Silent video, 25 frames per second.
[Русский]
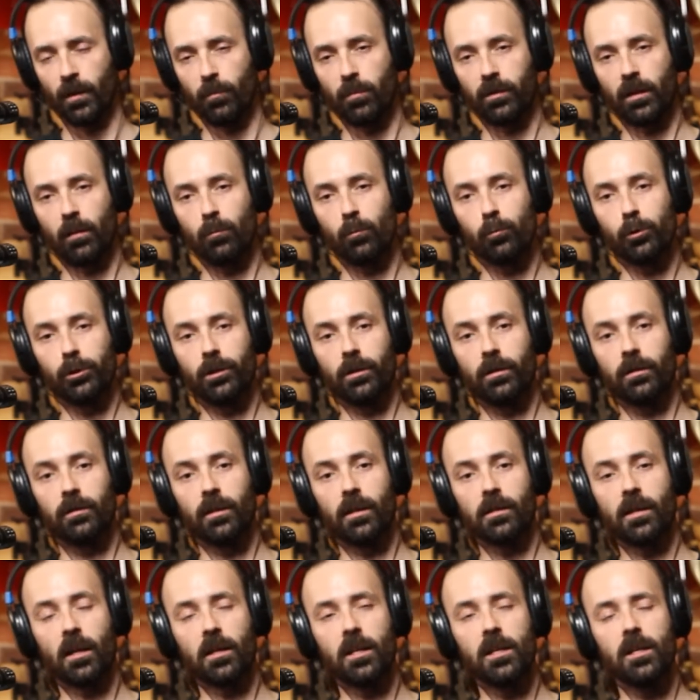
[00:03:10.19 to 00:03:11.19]
Потому что
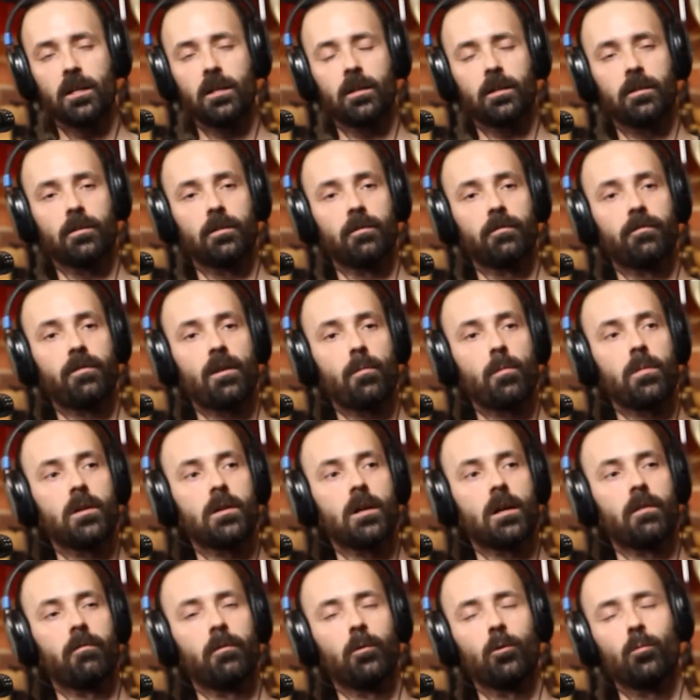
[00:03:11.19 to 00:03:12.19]
на каких э,
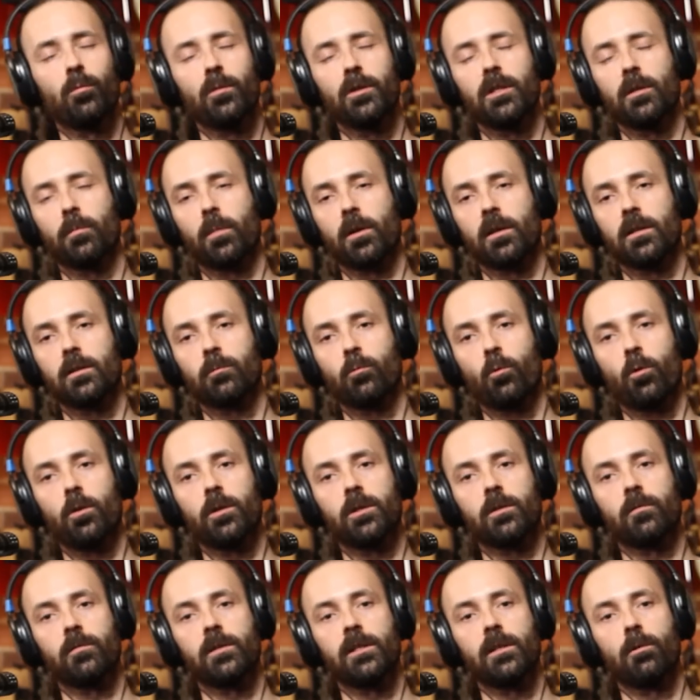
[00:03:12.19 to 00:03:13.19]
фабриках, вы думаете,
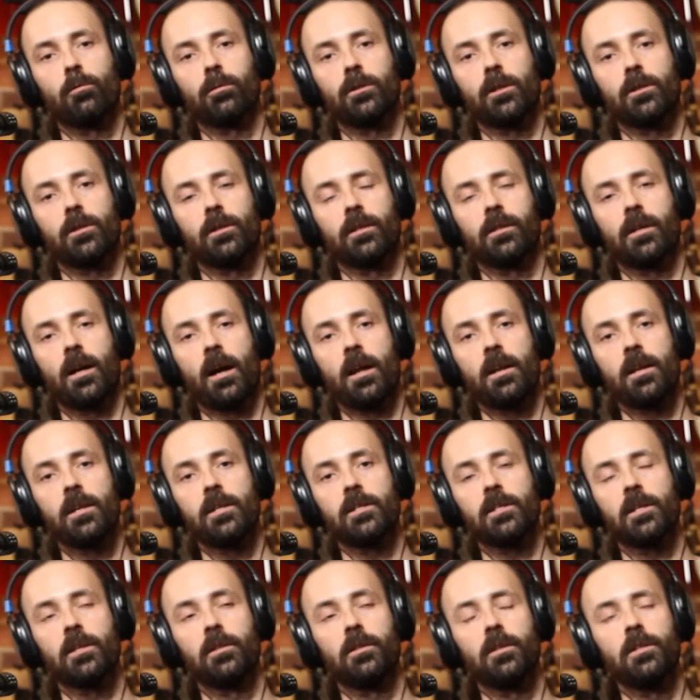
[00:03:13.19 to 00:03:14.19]
производятся все вот эти
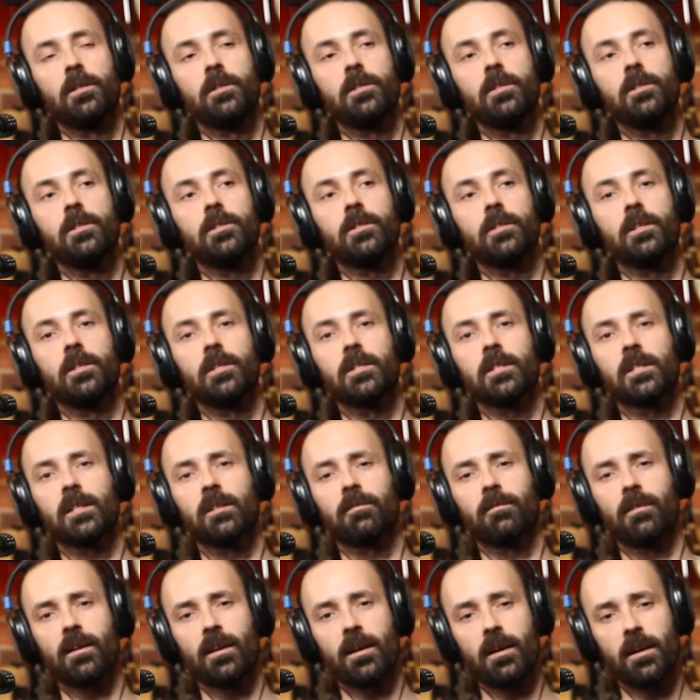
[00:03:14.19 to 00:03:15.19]
корейские, индонезийские
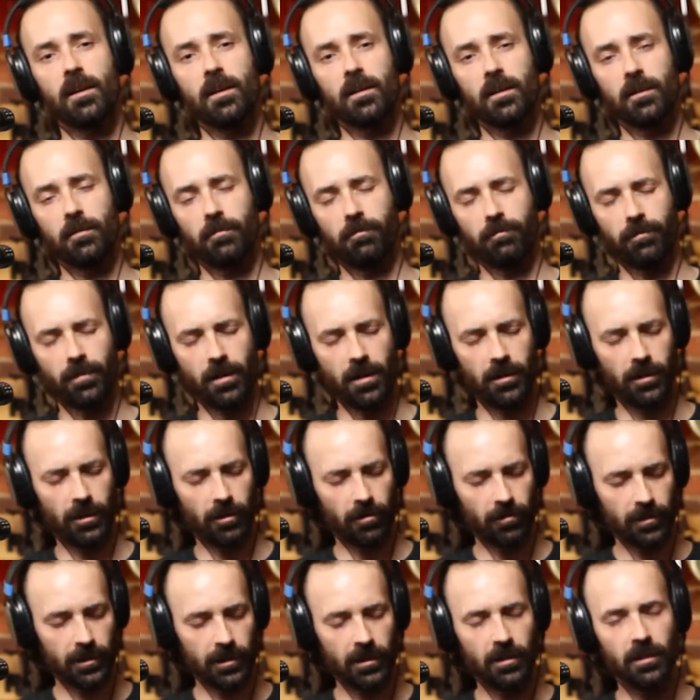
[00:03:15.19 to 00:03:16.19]
сквайры,
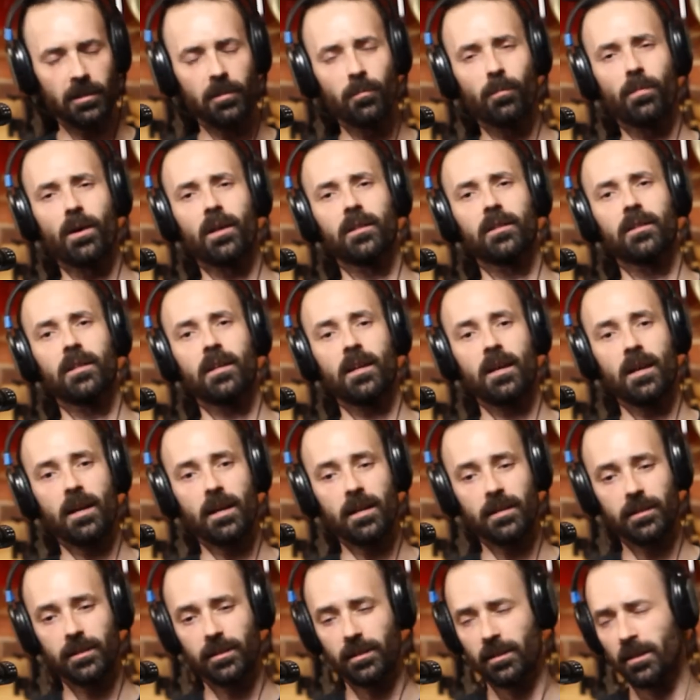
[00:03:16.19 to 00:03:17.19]
фендерские,
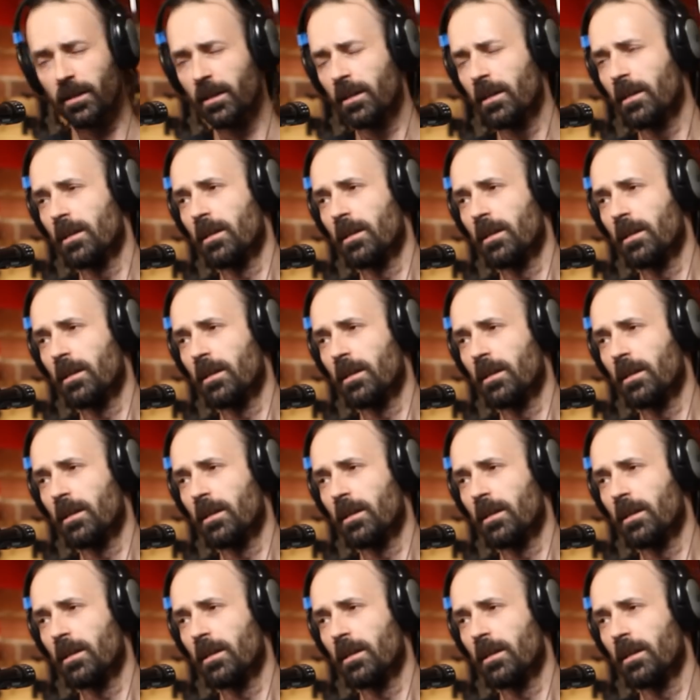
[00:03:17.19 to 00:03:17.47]
банезы,